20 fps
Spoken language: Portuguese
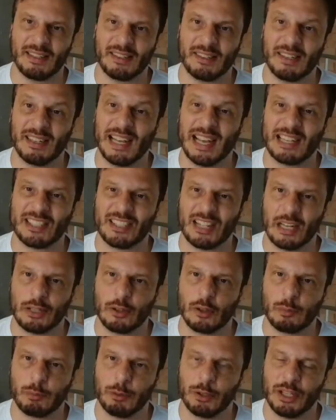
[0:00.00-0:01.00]
engajados
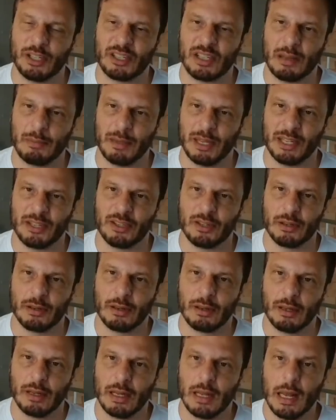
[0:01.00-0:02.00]
politicamente.
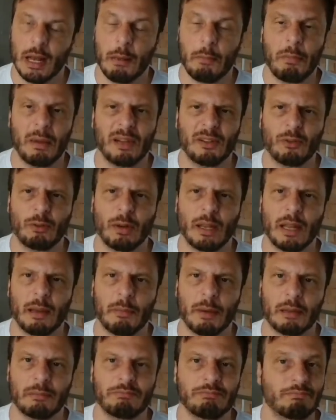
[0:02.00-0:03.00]
Mas o Lehman
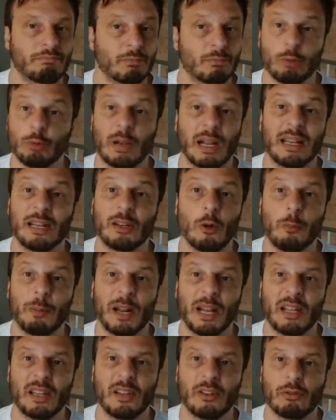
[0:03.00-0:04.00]
nunca ligou para
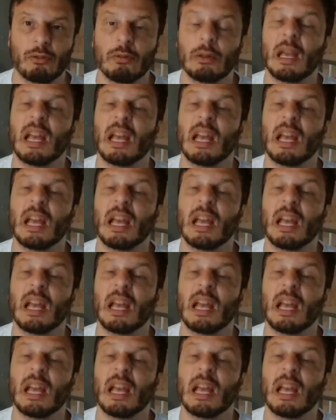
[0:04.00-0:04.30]
isso. Ele